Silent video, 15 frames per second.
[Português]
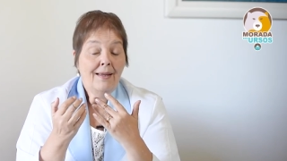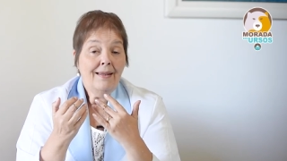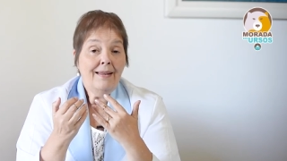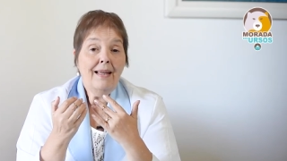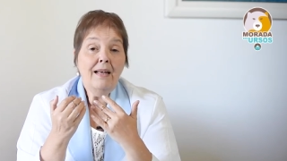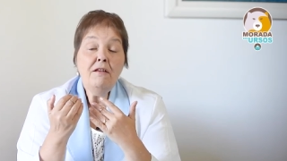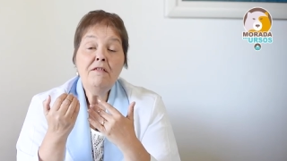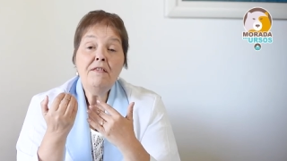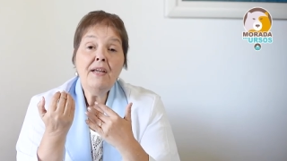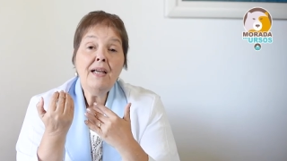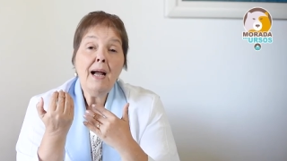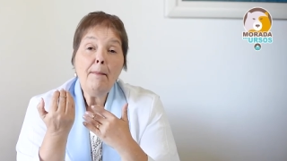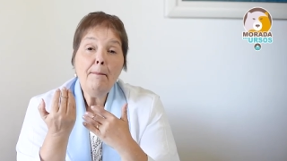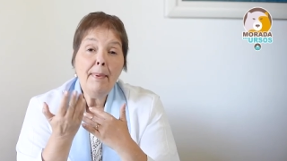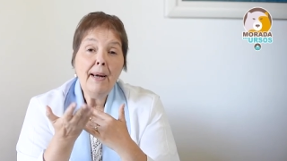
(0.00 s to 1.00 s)
E ele
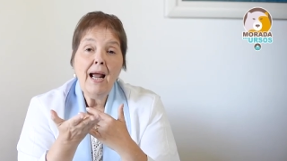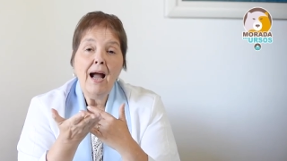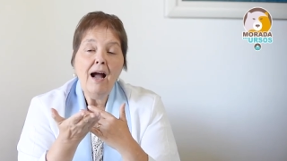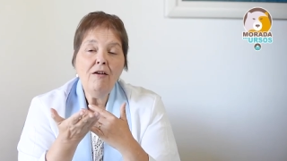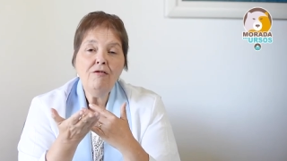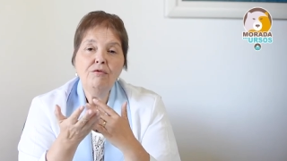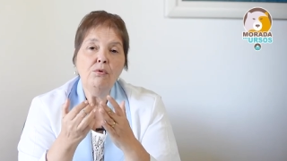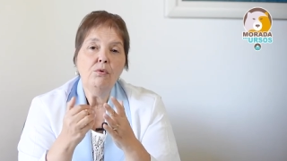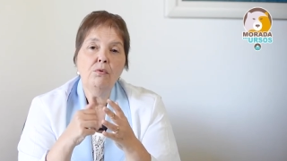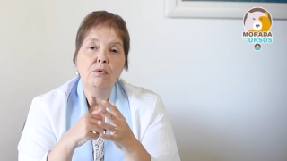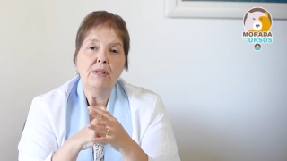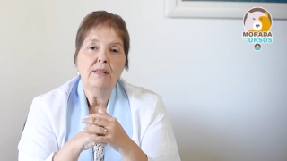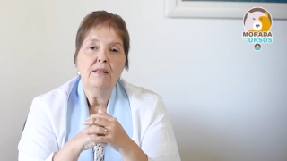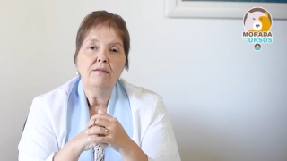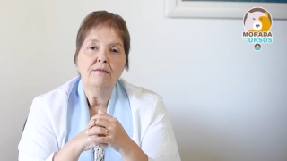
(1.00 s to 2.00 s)
fica bravo
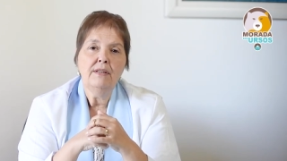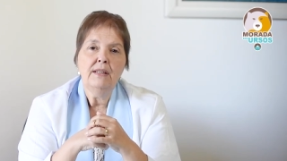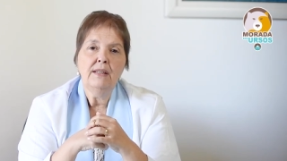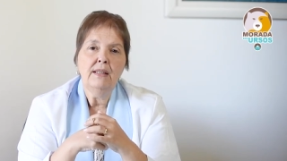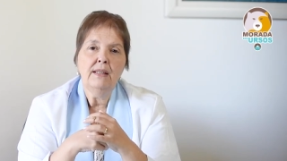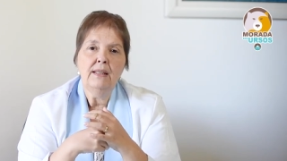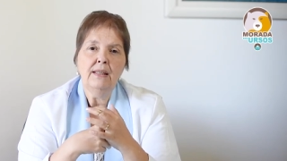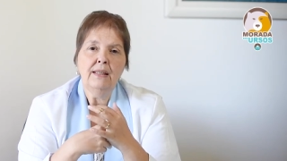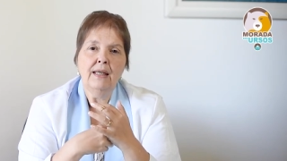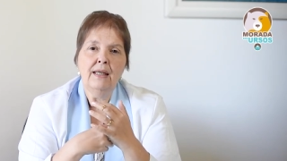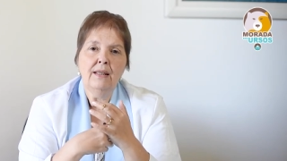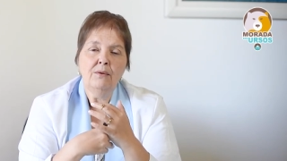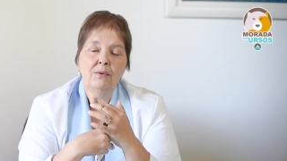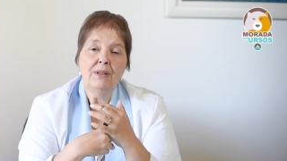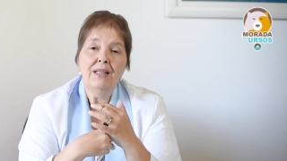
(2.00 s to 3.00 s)
com esse
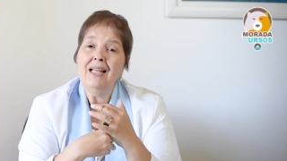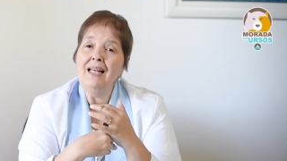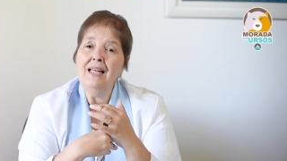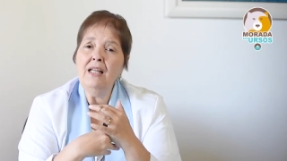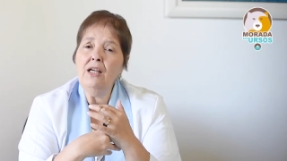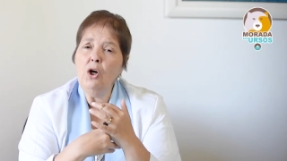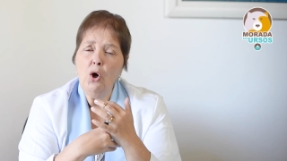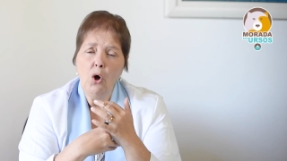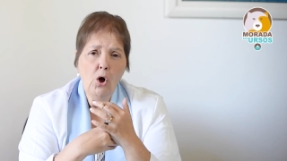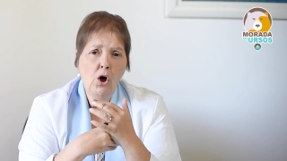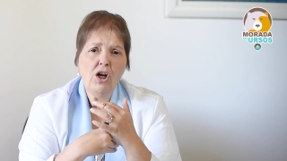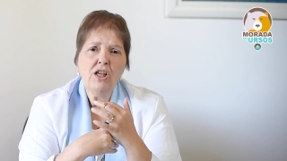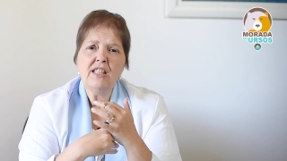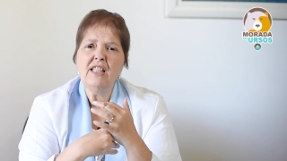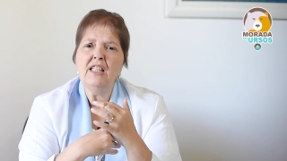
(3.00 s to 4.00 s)
veterinário, e ele
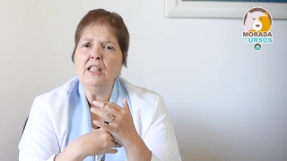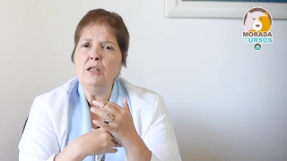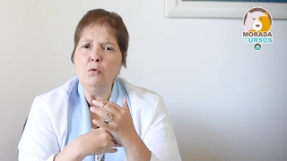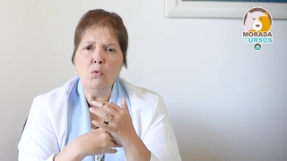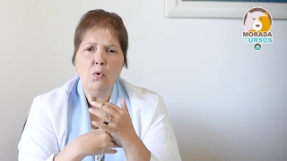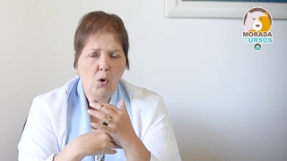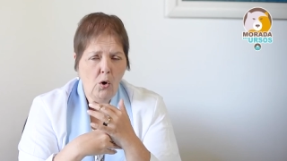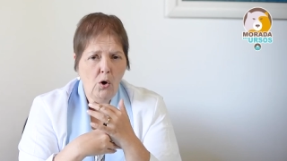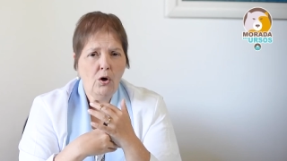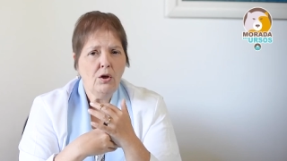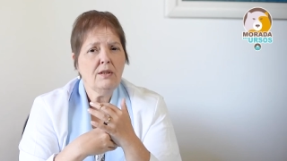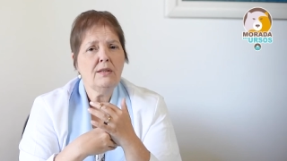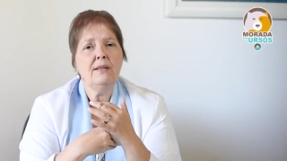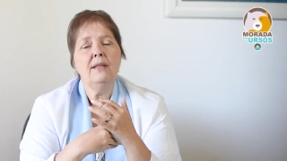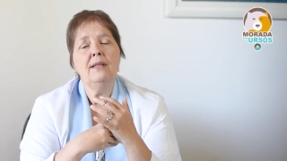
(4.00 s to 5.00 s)
rosna e não
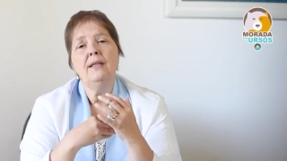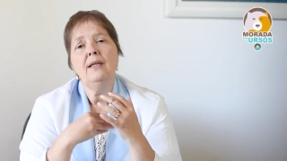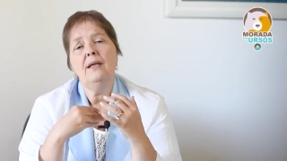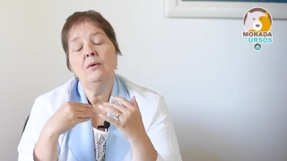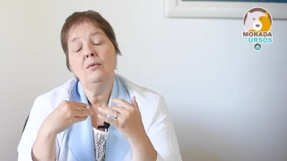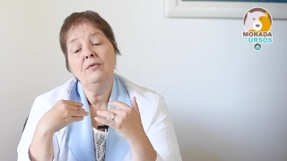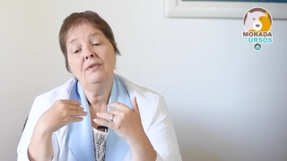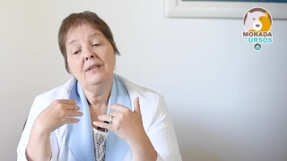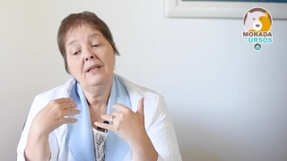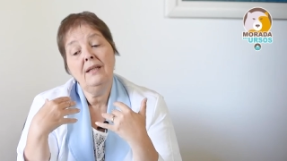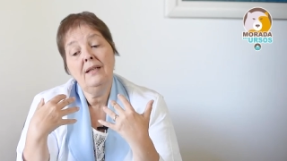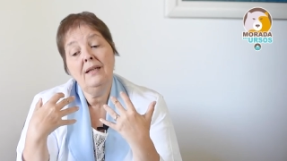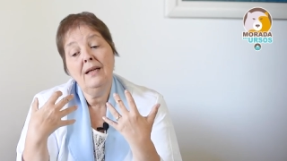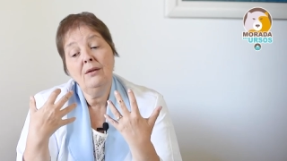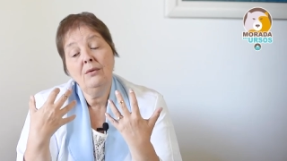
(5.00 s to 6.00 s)
gosta, e aí o
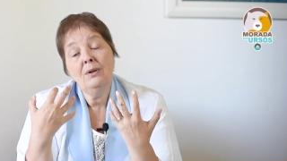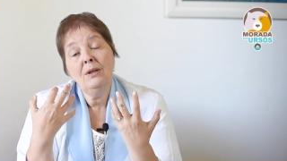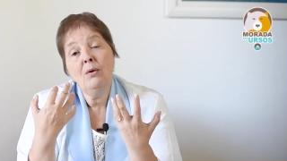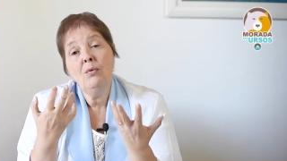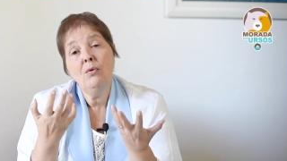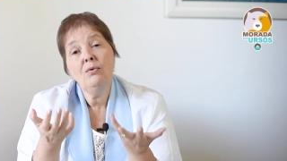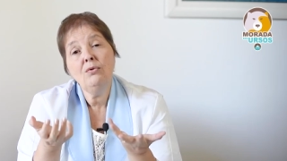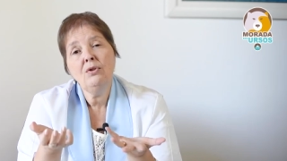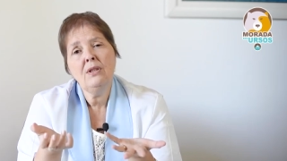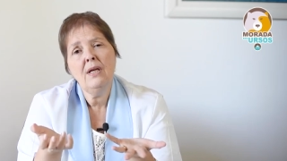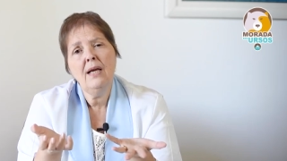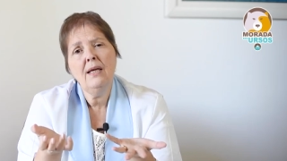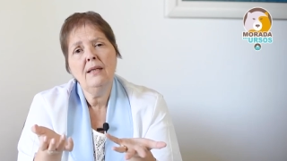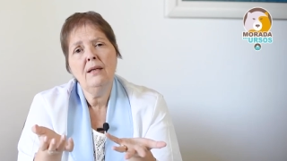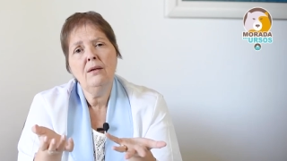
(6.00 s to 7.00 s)
veterinário não
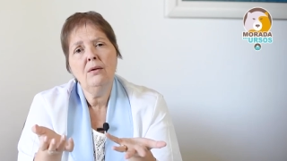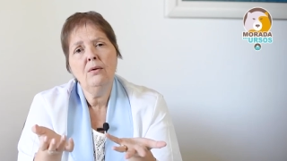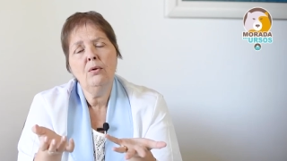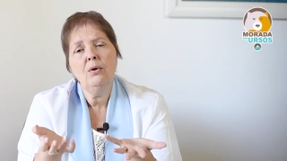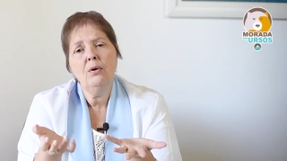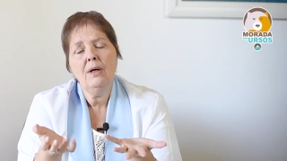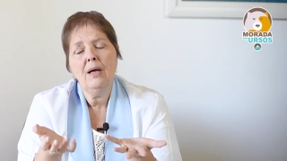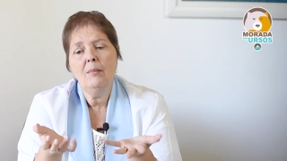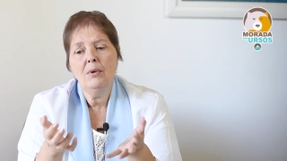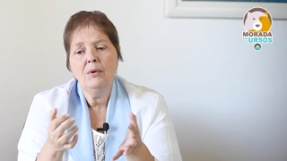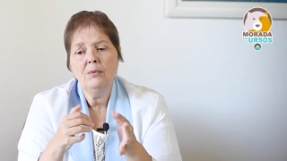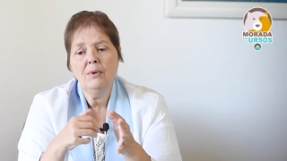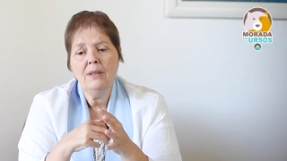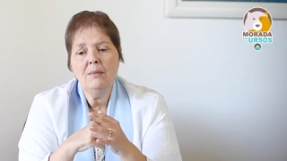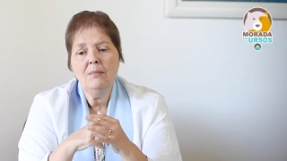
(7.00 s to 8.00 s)
consegue colocar a
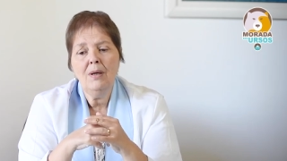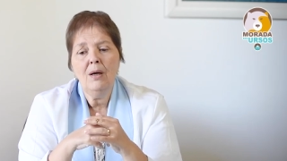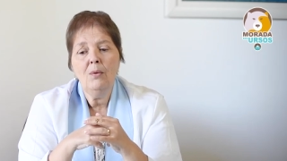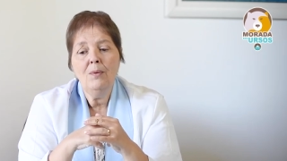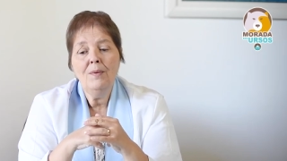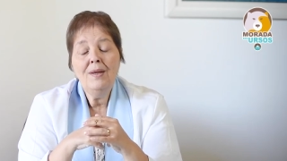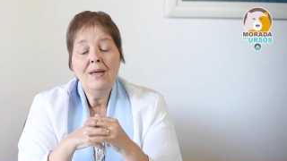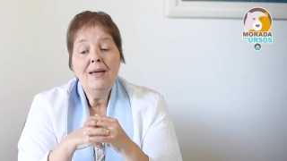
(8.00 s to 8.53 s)
mão no animal.